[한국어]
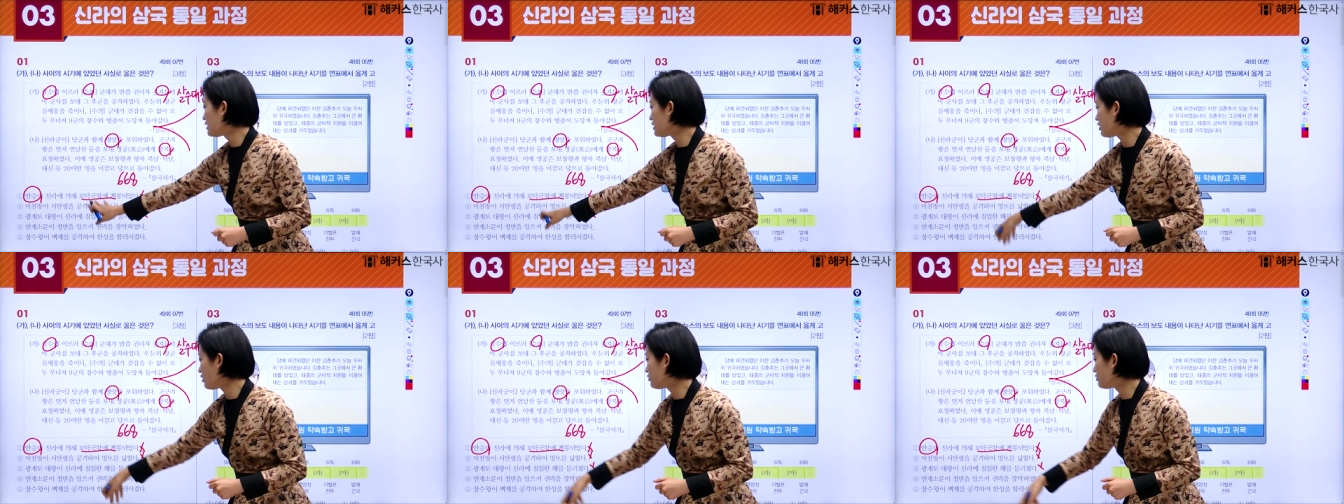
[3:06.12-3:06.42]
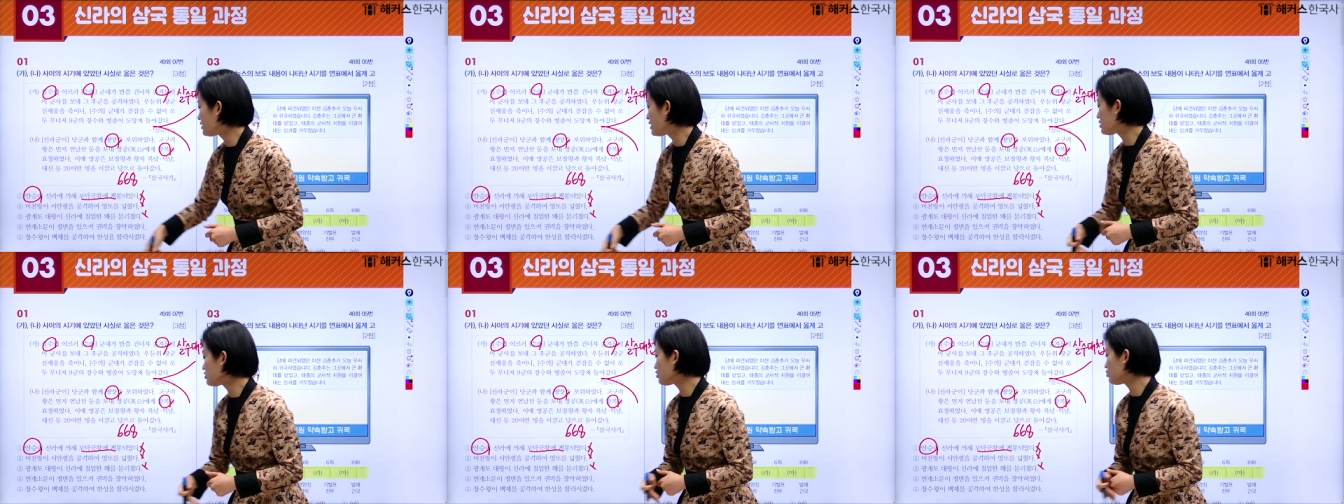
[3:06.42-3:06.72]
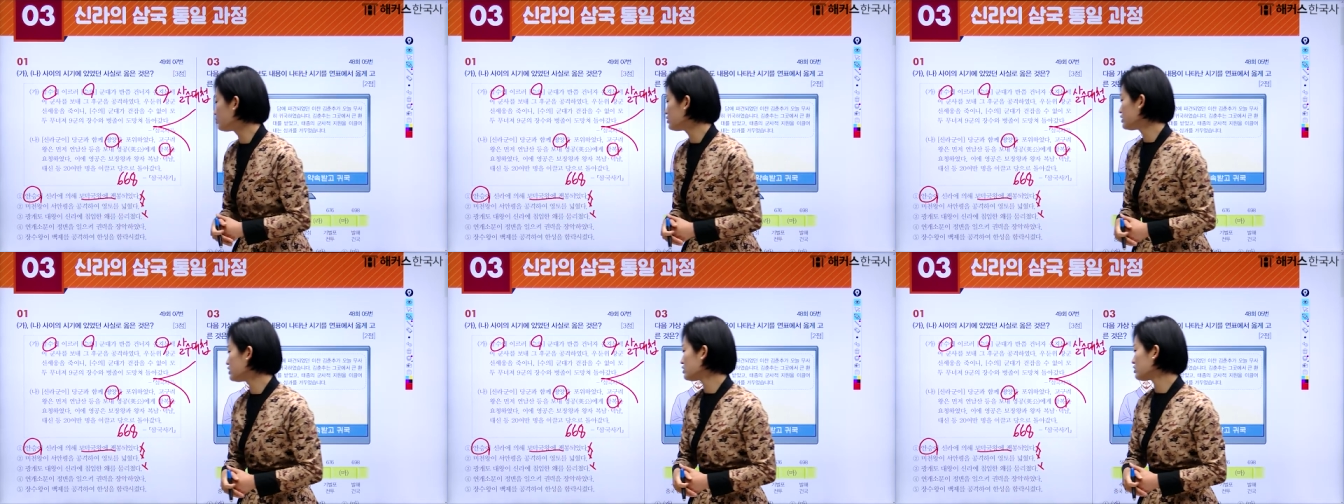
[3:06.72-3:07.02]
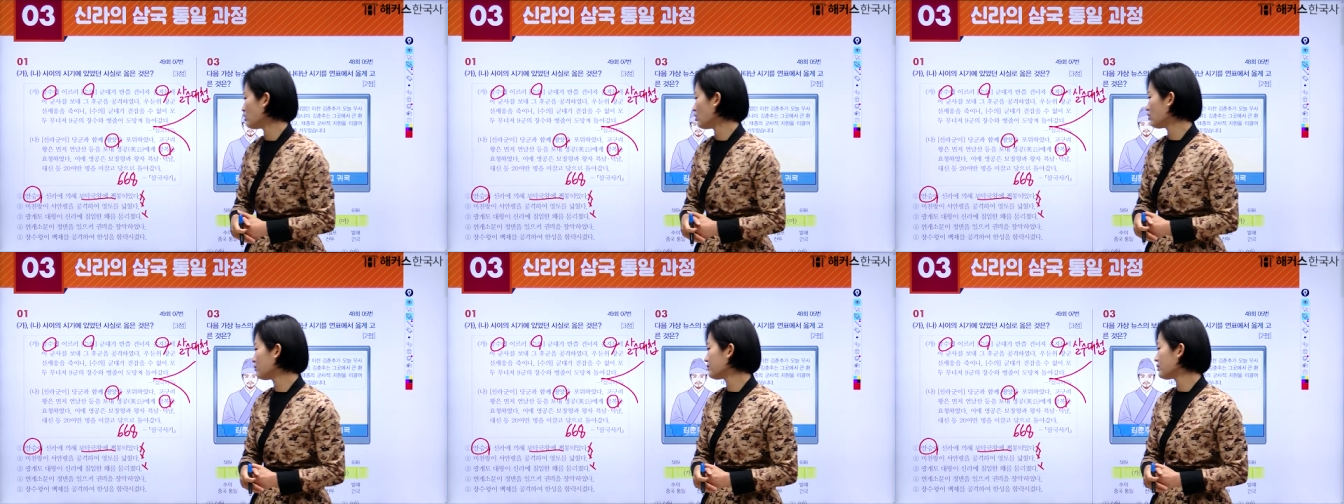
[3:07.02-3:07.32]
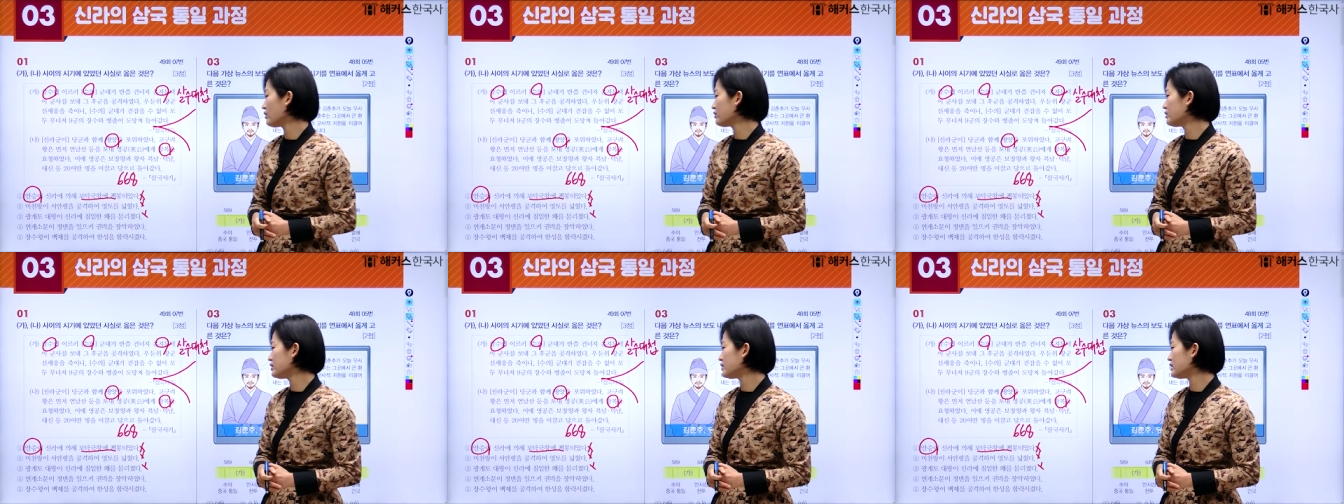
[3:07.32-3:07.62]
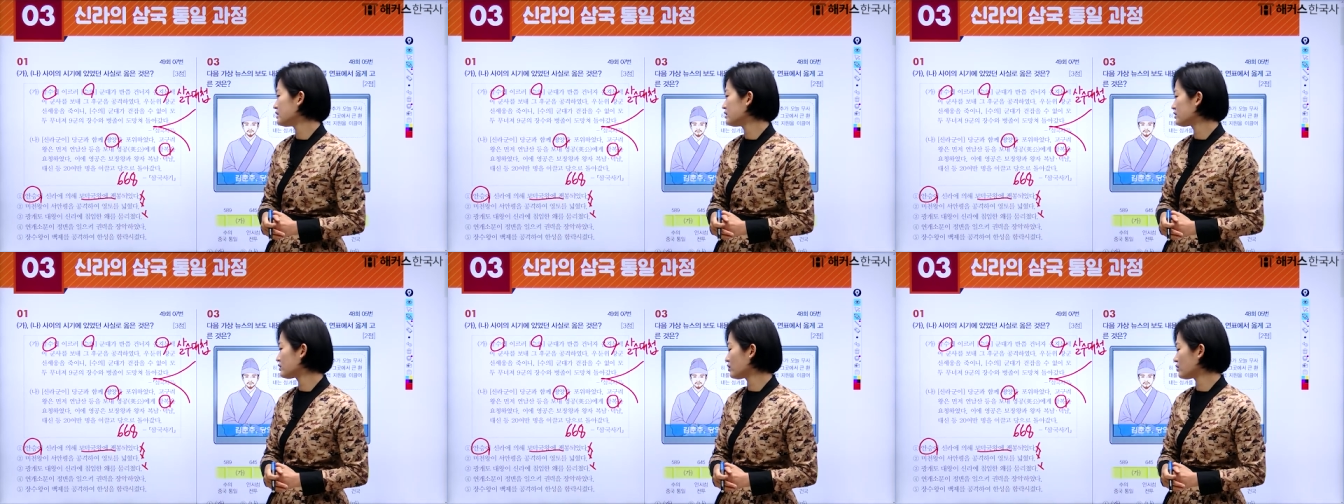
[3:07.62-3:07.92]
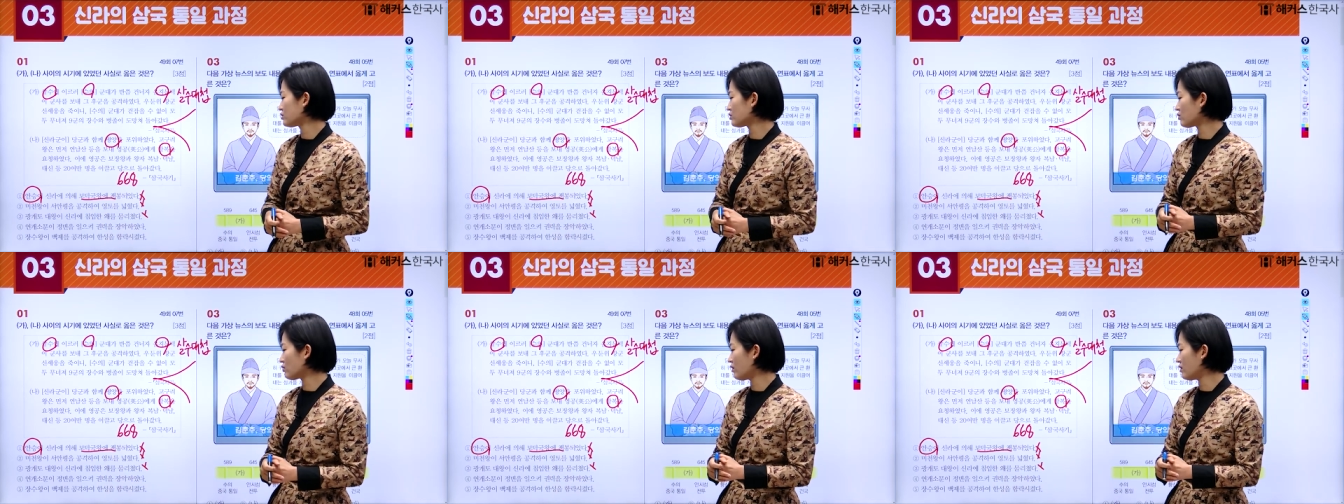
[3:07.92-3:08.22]
연개소문이 정변을
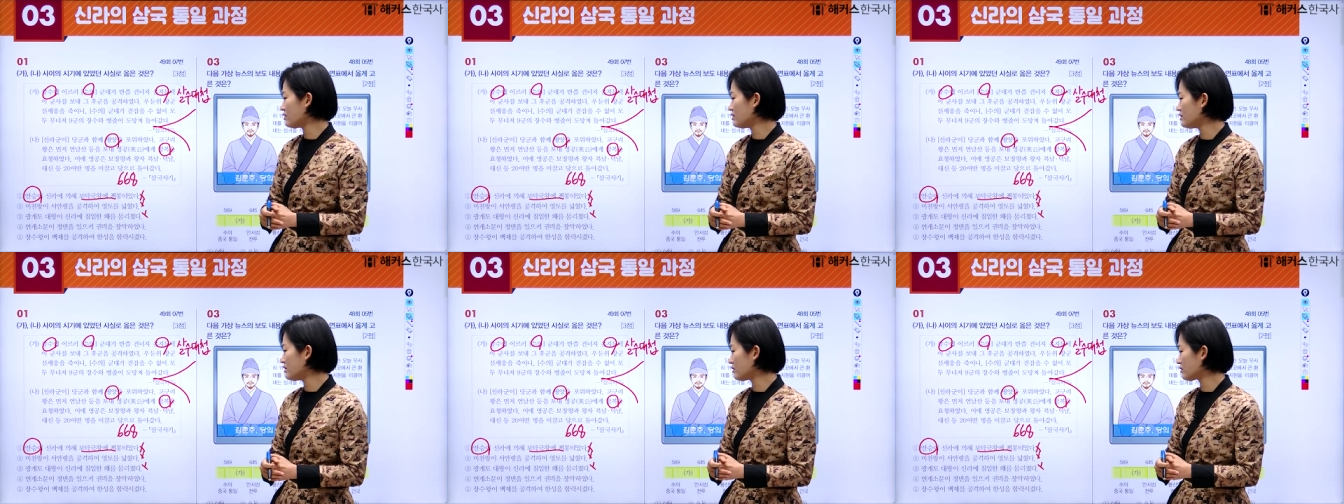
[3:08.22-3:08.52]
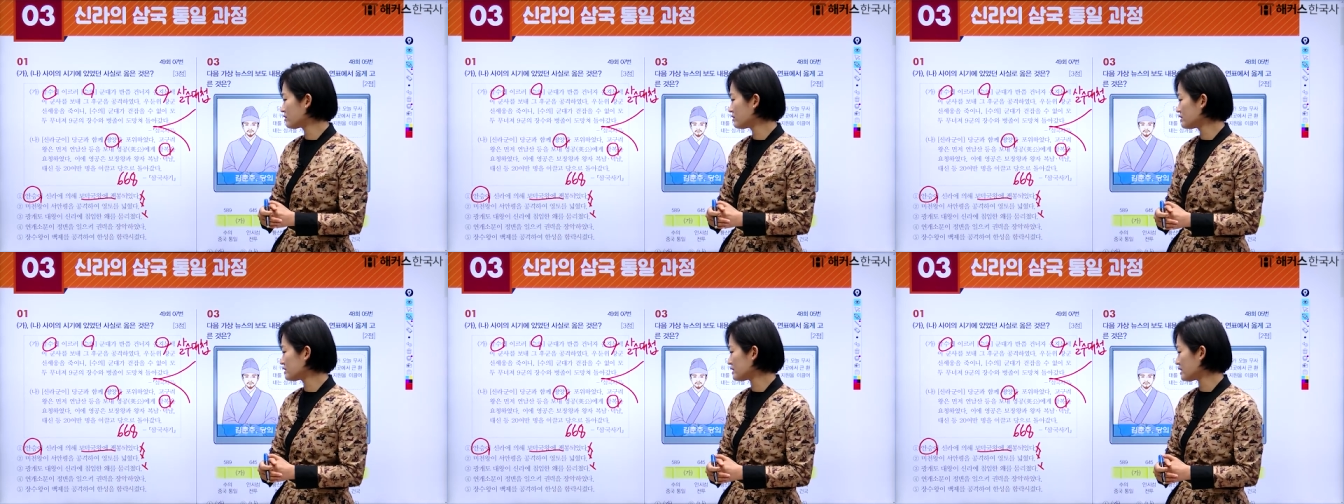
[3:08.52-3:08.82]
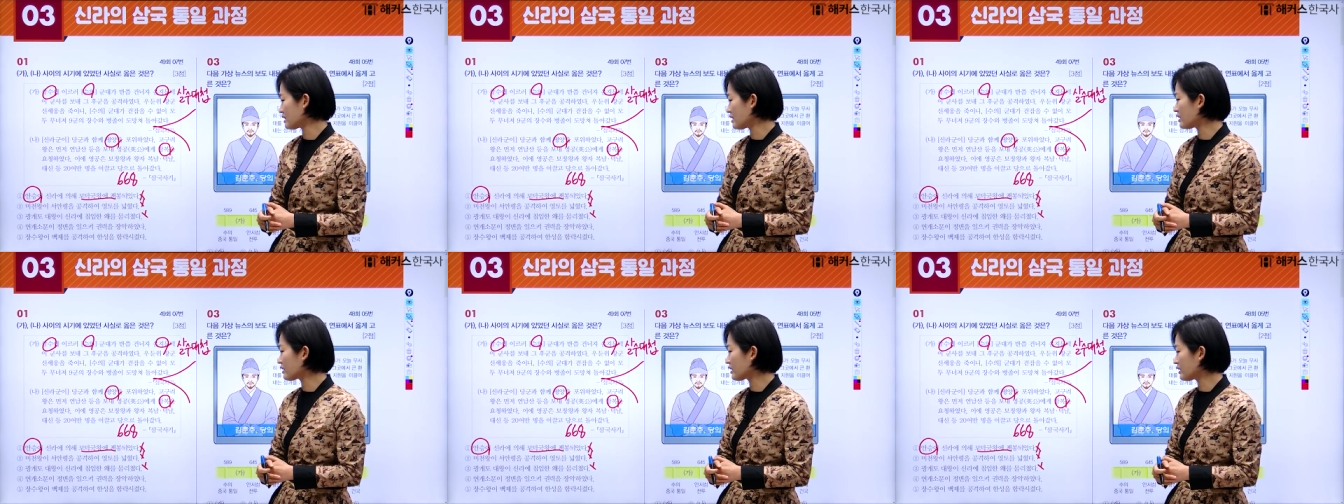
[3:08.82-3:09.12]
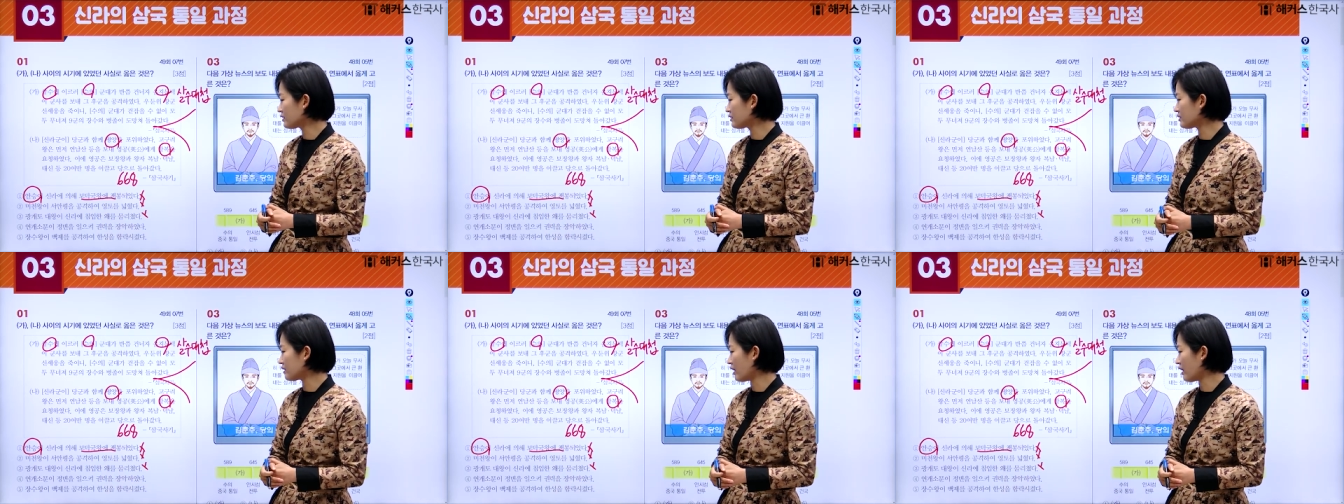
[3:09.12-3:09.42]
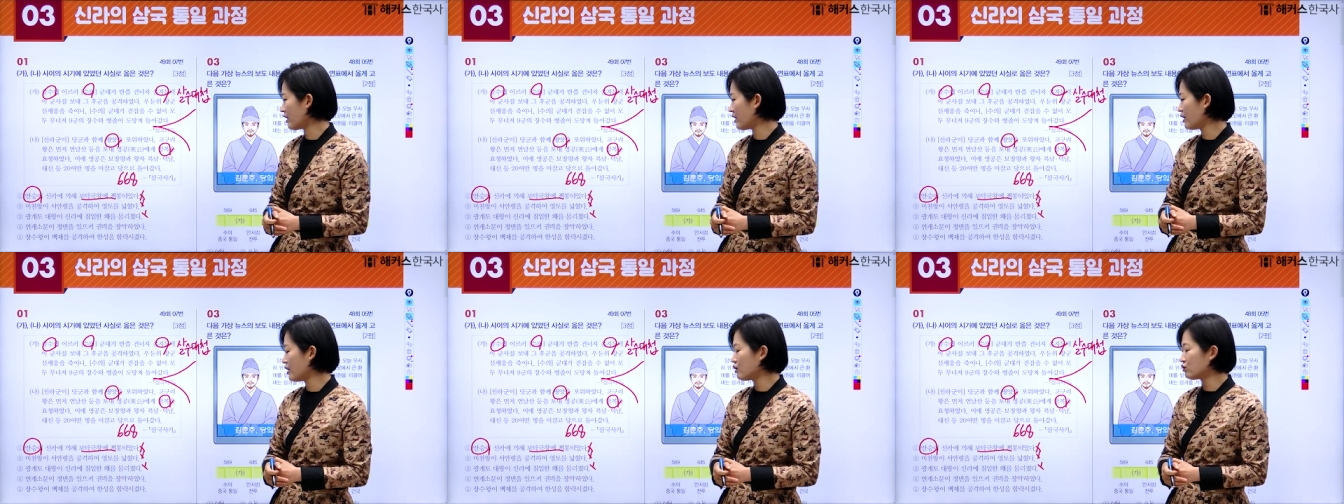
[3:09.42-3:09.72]
일으켜서 권력을 장악했다.